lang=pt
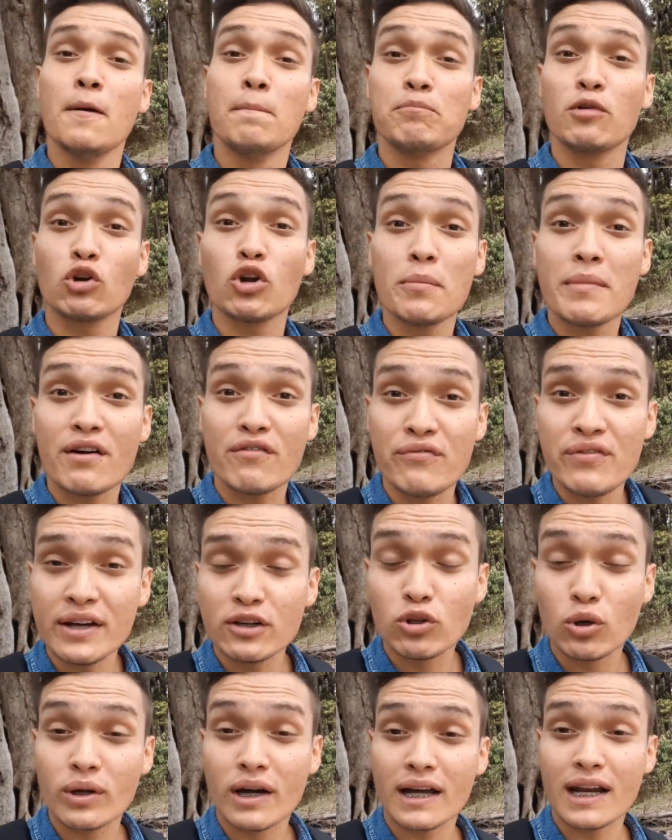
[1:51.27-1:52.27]
Meu nome é
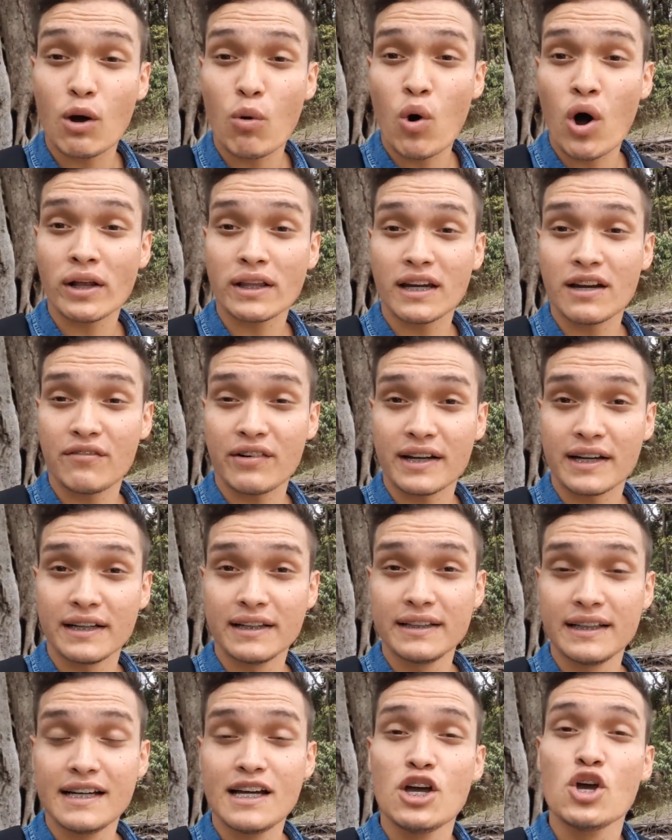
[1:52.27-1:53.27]
Victor do canal Horta na
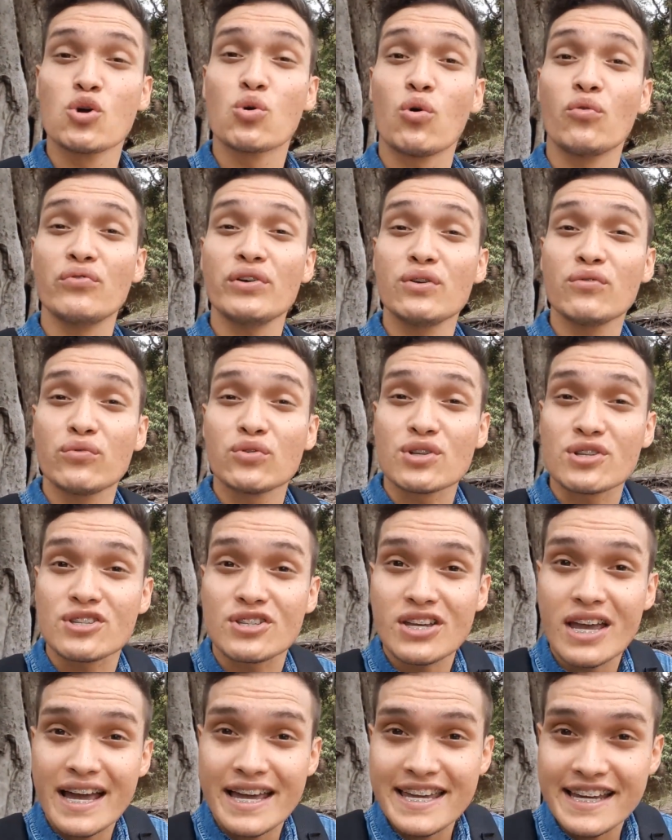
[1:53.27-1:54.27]
Varanda, convido
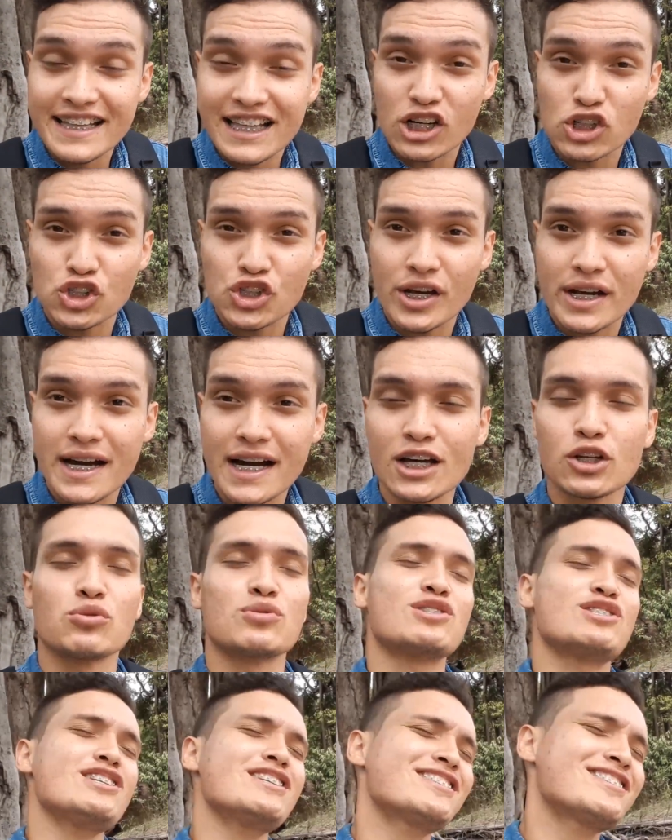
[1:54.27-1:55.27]
você aí que tá chegando,
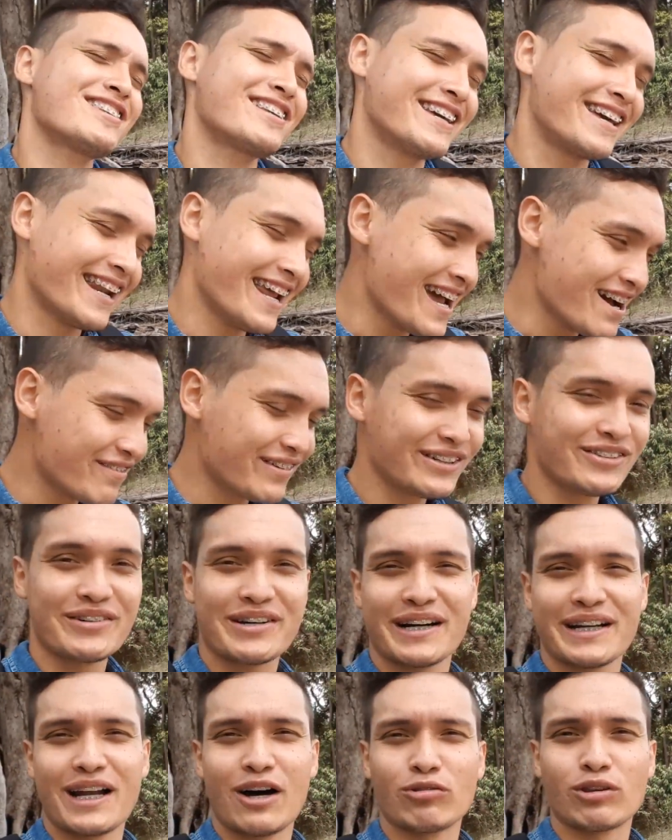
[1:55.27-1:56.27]
se inscreva no
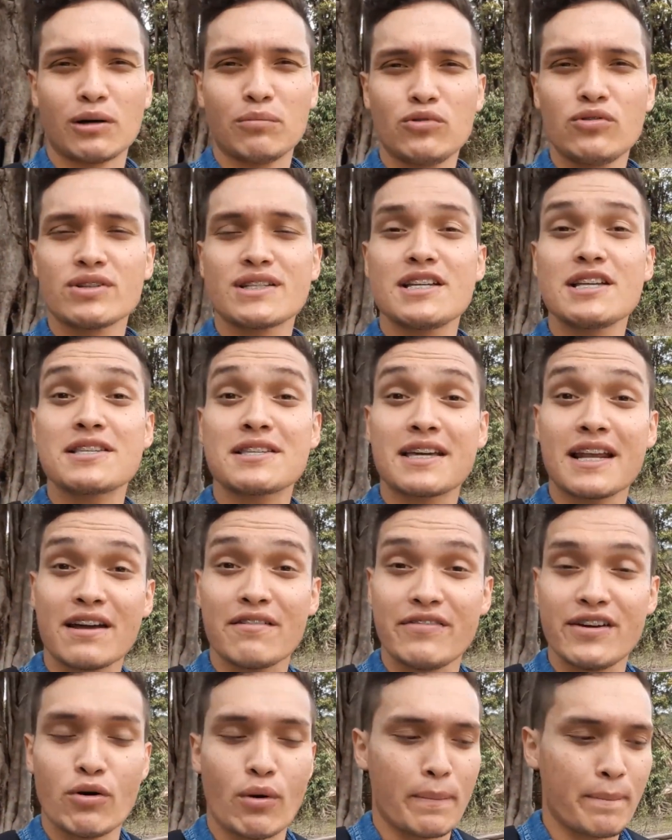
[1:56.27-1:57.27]
canal, tá bom? Se
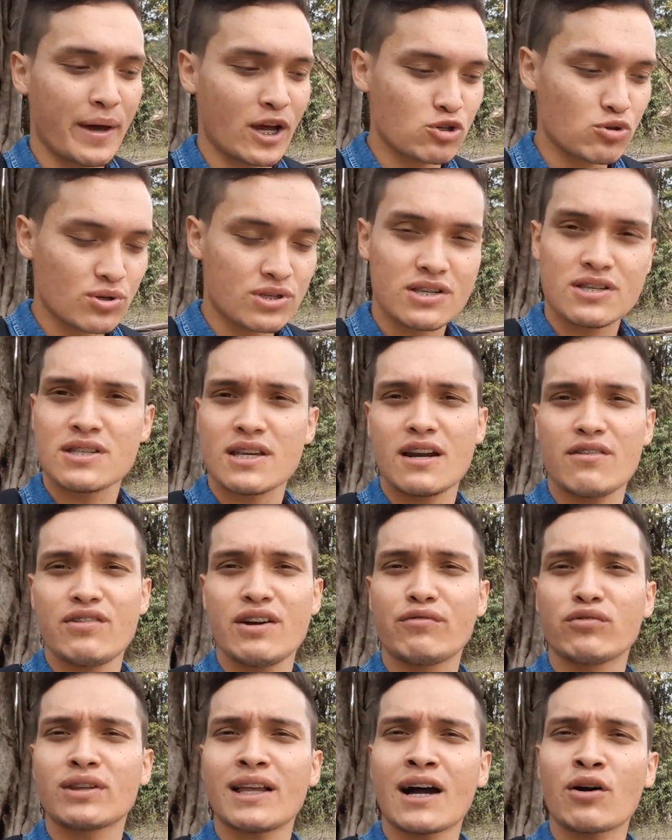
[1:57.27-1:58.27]
inscreveu, aperte no se
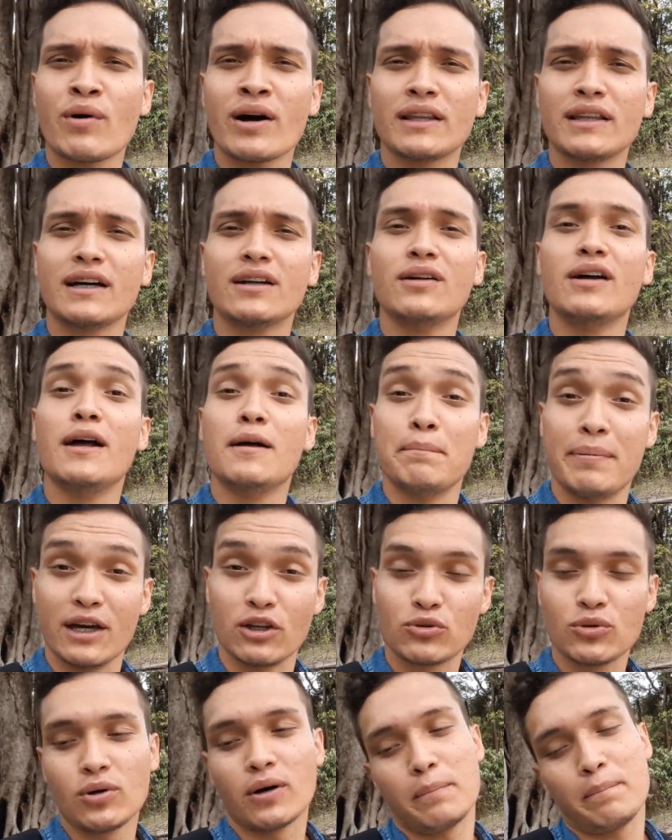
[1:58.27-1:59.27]
inscrever, vou estar tá aguardando.
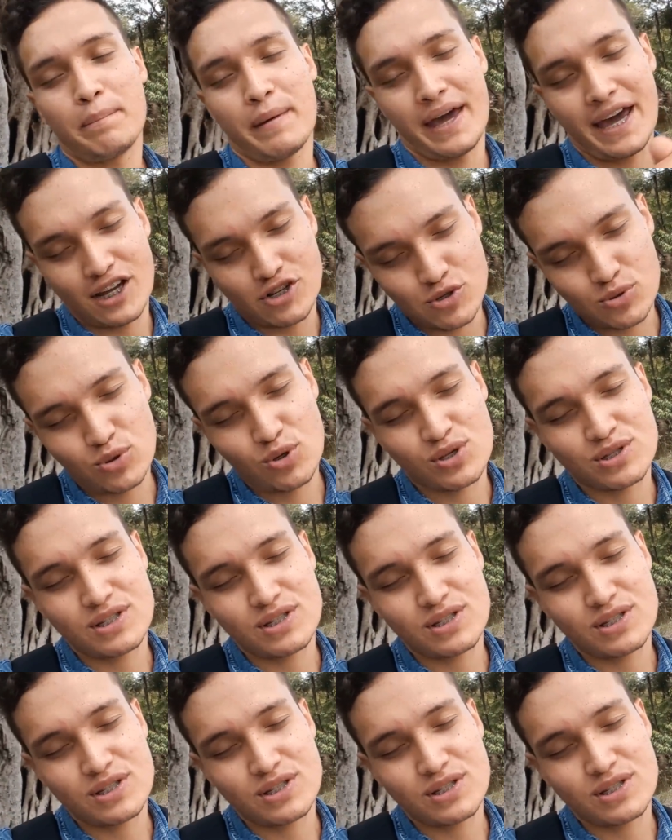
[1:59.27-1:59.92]
Apertou, aperte no